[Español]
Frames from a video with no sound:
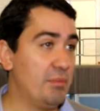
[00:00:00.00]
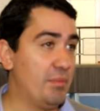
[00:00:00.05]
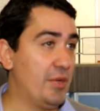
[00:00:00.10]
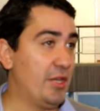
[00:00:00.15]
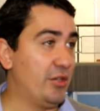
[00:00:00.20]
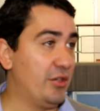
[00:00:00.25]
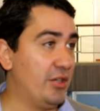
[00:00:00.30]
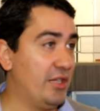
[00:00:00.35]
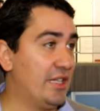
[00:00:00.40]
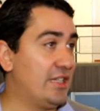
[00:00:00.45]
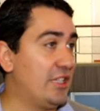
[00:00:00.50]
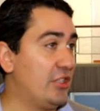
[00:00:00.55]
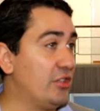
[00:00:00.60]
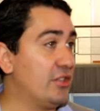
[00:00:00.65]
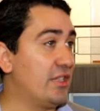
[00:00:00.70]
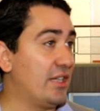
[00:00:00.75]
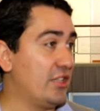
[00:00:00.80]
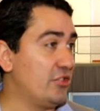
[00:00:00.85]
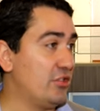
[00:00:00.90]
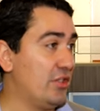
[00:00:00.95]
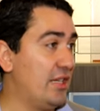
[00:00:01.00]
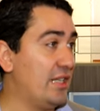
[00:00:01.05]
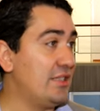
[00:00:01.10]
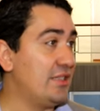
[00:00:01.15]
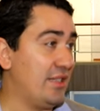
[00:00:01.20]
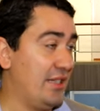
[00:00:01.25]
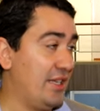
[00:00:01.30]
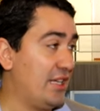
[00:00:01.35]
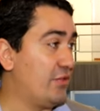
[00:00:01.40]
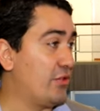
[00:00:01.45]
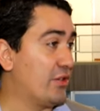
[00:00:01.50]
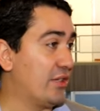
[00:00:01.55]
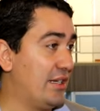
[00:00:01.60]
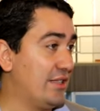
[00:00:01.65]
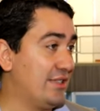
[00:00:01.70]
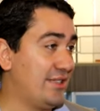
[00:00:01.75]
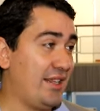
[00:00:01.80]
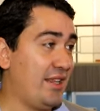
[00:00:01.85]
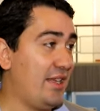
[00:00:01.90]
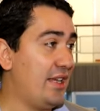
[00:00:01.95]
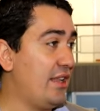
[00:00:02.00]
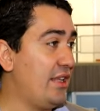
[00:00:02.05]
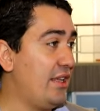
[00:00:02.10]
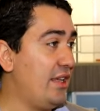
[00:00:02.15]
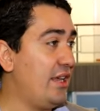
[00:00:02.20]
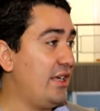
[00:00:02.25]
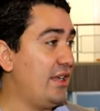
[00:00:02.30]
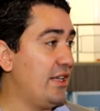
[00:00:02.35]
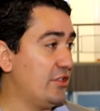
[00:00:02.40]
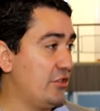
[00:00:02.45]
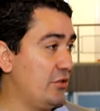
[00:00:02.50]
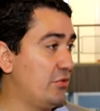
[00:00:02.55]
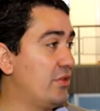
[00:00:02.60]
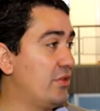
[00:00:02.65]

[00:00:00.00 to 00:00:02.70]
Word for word: pero el internacional se tiene que fortalecer día a día y eso